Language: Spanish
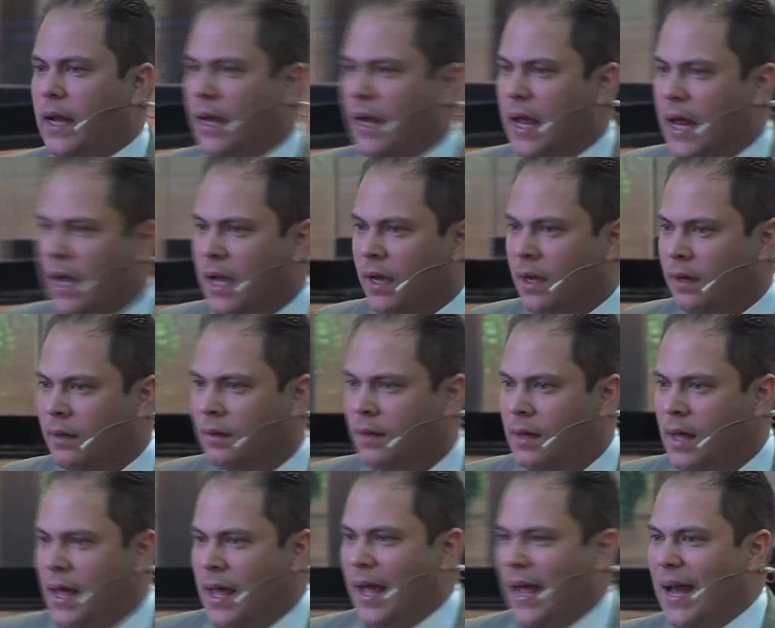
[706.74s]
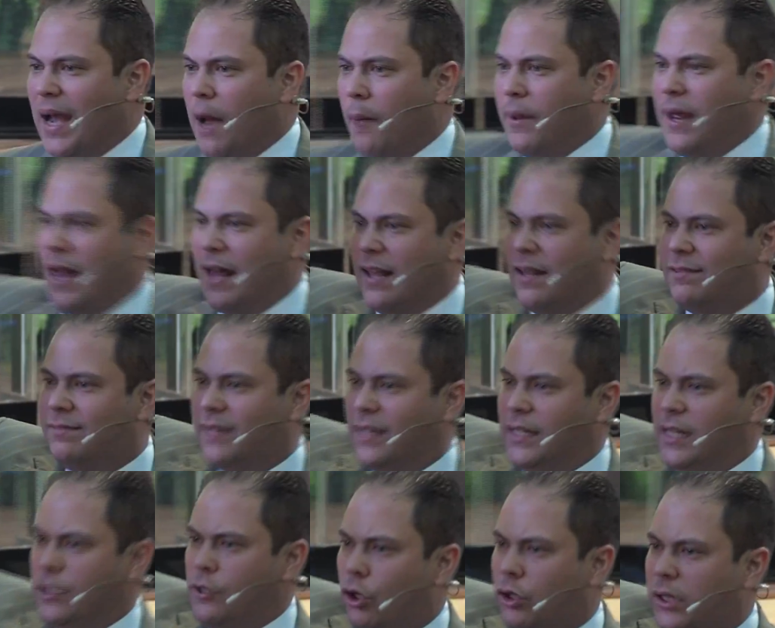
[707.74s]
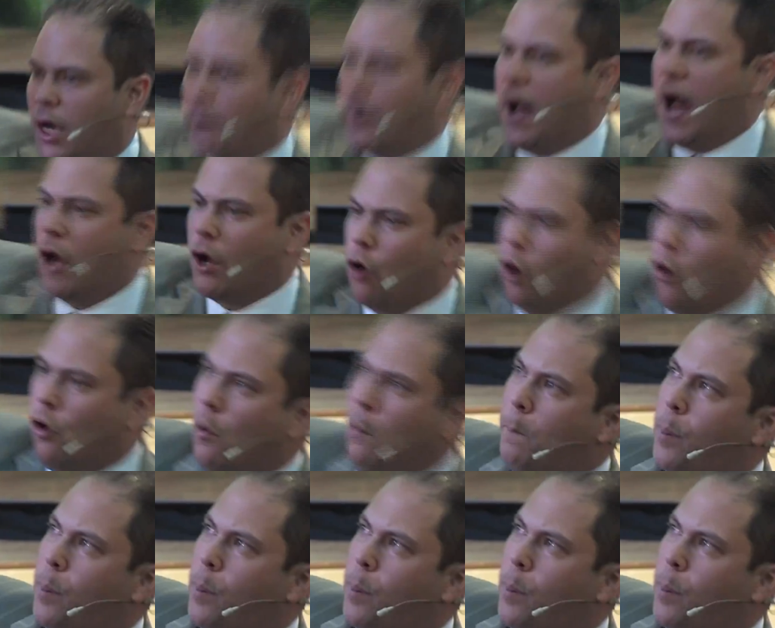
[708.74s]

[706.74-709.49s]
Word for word: en él. Él había decidido trabajar con un